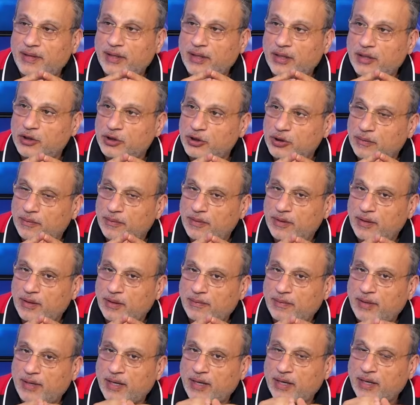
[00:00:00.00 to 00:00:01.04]
الجملة
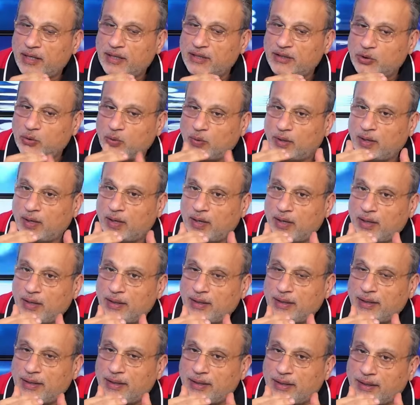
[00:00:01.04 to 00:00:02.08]
منك السؤال
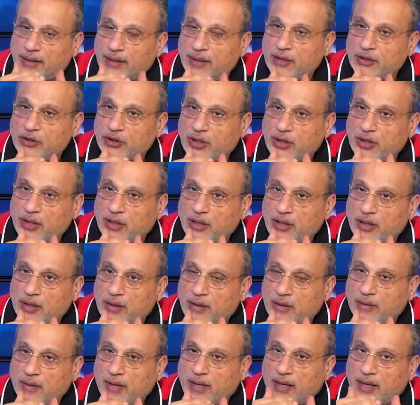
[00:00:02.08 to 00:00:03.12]
يعني كتير
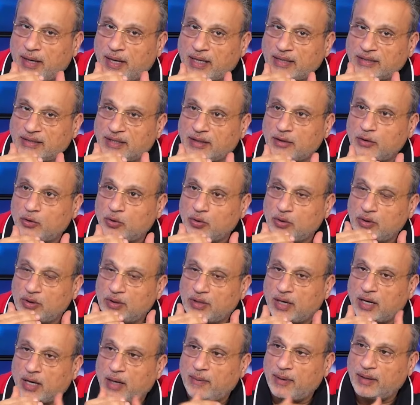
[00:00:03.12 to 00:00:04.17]
جيد أنا قصدته
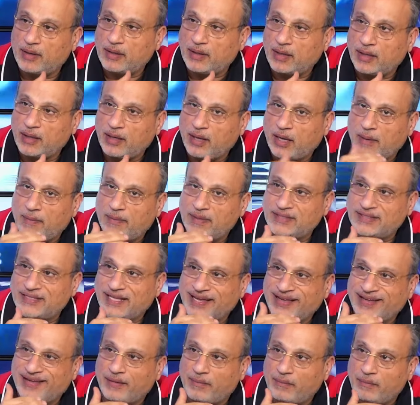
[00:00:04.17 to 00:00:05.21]
ينطرح بالطريقة بس
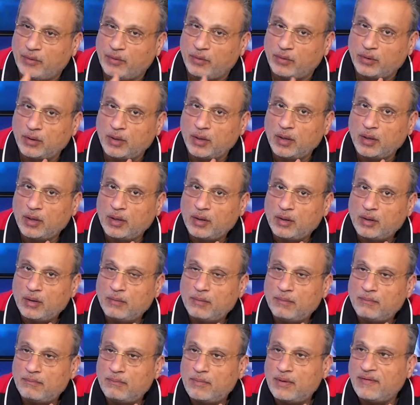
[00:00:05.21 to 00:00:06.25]
تكمله نعم
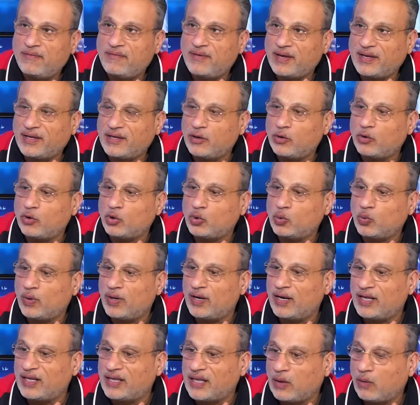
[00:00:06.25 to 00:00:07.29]
ما فيك تاخد
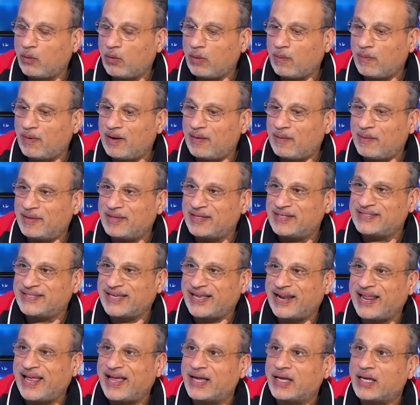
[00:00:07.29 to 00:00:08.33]
ولا دواء بلا ما تسأل
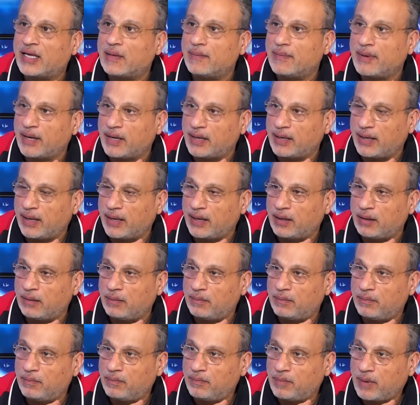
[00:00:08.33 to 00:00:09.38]
حكيمك القلب
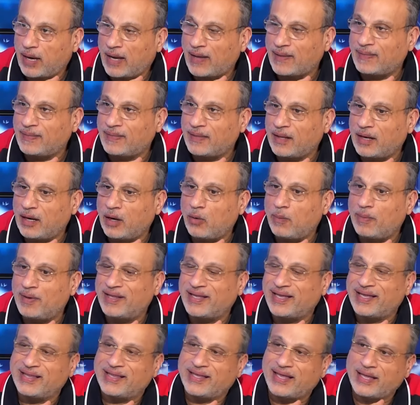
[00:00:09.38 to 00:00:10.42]
حتى لو بدك
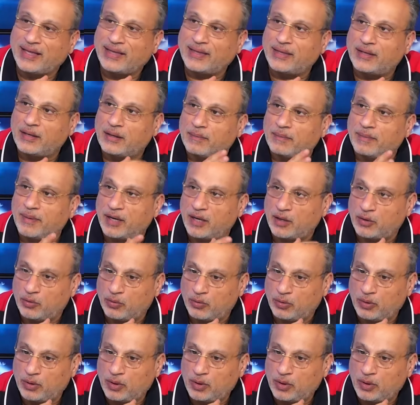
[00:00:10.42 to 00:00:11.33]
تكتر البنادول